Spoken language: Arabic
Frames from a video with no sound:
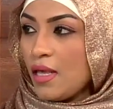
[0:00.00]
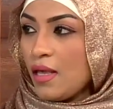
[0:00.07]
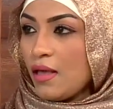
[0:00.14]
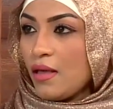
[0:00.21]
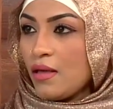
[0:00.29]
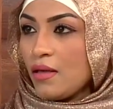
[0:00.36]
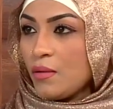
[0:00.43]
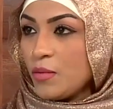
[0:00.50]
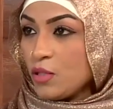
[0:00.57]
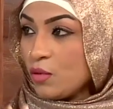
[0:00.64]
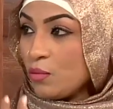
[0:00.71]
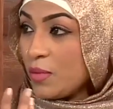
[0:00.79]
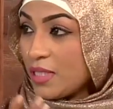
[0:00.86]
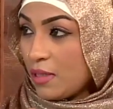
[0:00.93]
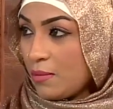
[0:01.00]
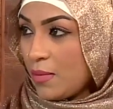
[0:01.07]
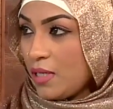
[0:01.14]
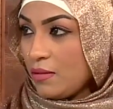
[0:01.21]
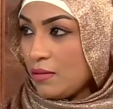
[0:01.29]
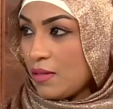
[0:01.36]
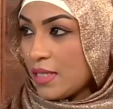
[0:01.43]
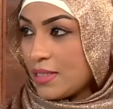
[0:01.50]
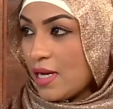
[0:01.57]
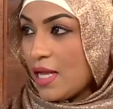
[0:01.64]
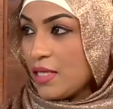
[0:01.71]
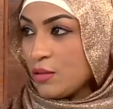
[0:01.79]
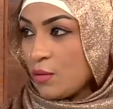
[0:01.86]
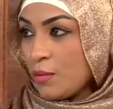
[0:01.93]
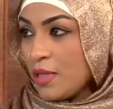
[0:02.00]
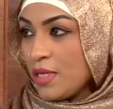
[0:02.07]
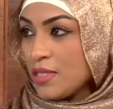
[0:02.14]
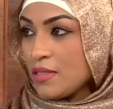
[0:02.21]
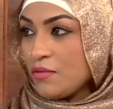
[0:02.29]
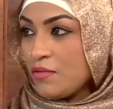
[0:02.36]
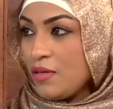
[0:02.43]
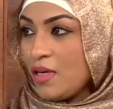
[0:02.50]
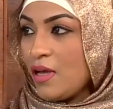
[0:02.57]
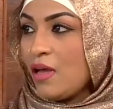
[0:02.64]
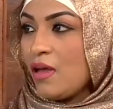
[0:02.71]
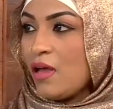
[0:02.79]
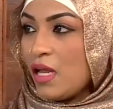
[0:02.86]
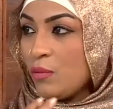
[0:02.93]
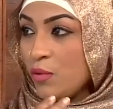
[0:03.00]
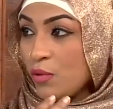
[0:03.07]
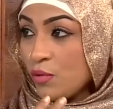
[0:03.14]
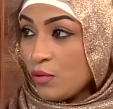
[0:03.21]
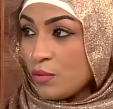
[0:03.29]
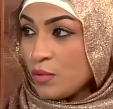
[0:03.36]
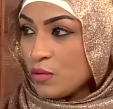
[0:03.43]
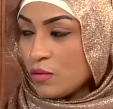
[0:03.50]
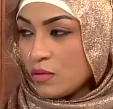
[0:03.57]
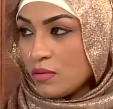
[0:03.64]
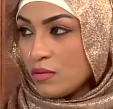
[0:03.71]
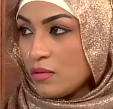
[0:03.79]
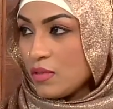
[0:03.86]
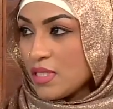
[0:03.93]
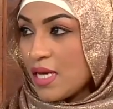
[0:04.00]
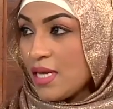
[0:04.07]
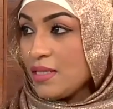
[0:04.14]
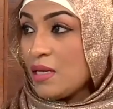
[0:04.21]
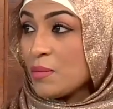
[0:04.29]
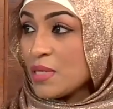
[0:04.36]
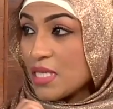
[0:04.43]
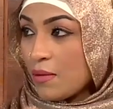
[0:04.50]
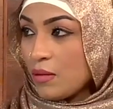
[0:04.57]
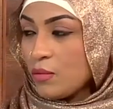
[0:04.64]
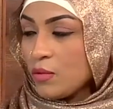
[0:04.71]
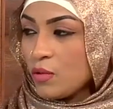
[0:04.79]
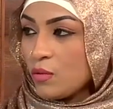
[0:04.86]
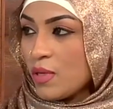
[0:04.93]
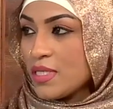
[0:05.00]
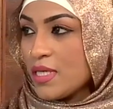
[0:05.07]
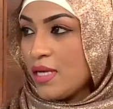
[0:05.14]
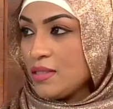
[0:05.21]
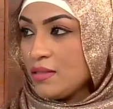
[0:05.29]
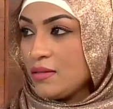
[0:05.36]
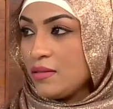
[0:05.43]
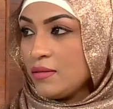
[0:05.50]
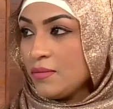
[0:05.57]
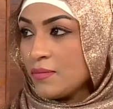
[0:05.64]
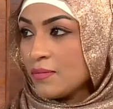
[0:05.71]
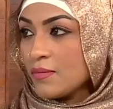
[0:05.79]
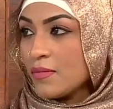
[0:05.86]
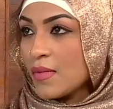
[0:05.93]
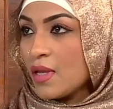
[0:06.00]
آه بتكون بتلمع أكثر حاجة مهم. مميزة فيها البثور بتكون زايدة المسامات بتكون واسعة جدا مهم.